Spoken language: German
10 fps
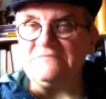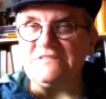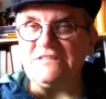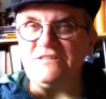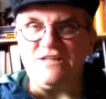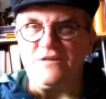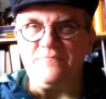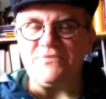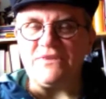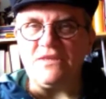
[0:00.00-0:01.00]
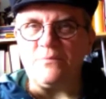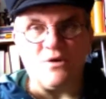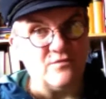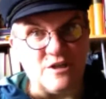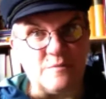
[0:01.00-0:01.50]
Äh, nee, da
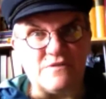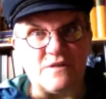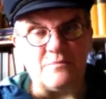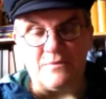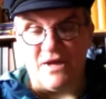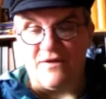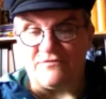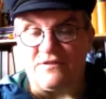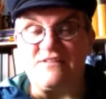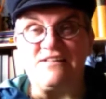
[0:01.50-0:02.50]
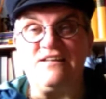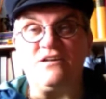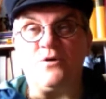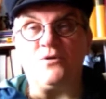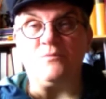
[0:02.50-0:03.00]
brauchen wir nicht bis nach Bremerhaven. Das
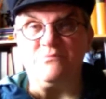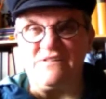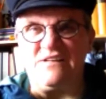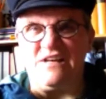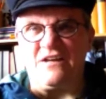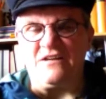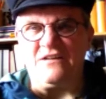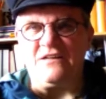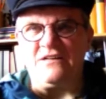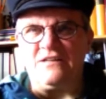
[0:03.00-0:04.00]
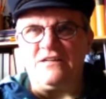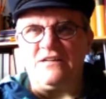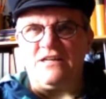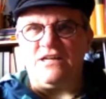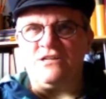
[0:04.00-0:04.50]
geht auch ein bisschen näher.
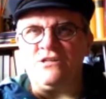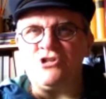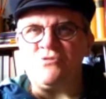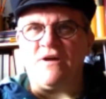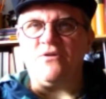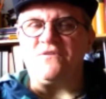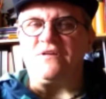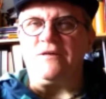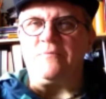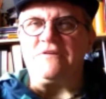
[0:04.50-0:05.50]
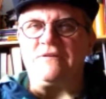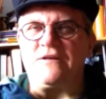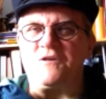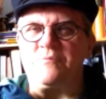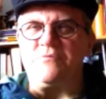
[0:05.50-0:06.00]
In äh, Schwachhausen gibt es ja
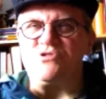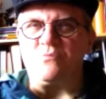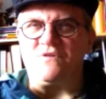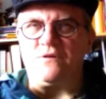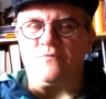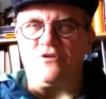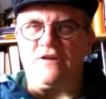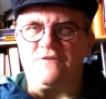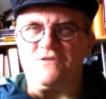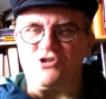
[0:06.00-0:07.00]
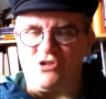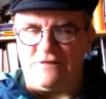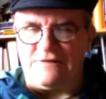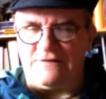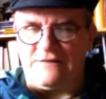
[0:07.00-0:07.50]
das Bremische Museum für
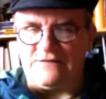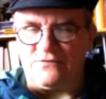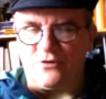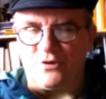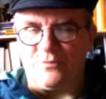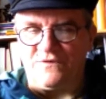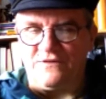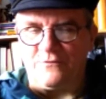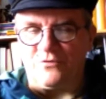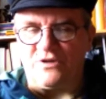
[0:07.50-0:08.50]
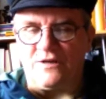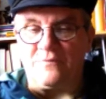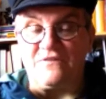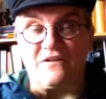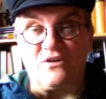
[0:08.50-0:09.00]
Landesgeschichte, das Focke-Museum. Und da
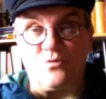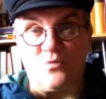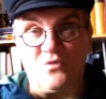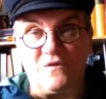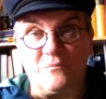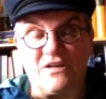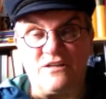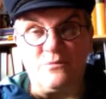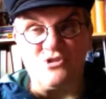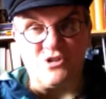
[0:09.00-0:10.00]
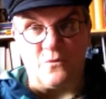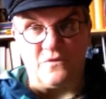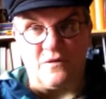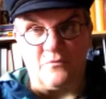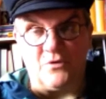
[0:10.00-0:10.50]
gibt es eine große maritime
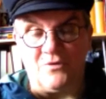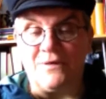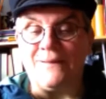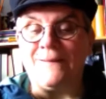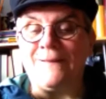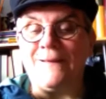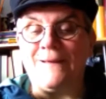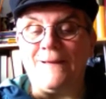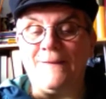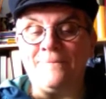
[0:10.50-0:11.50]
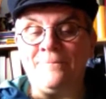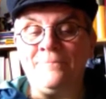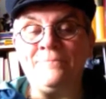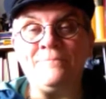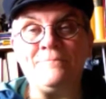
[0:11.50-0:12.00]
Schausammlung.
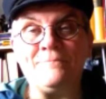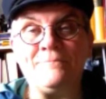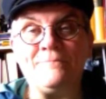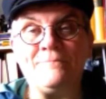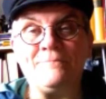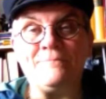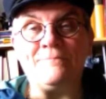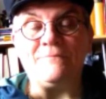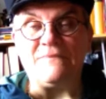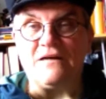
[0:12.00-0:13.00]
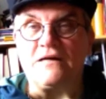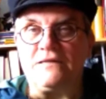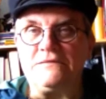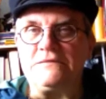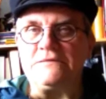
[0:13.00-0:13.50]
Ähm,
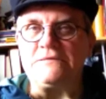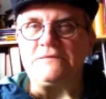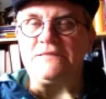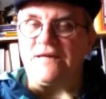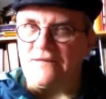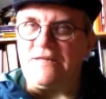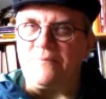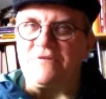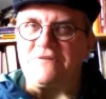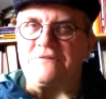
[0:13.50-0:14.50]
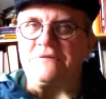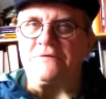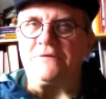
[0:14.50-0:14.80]
ja, ja, die gibt es.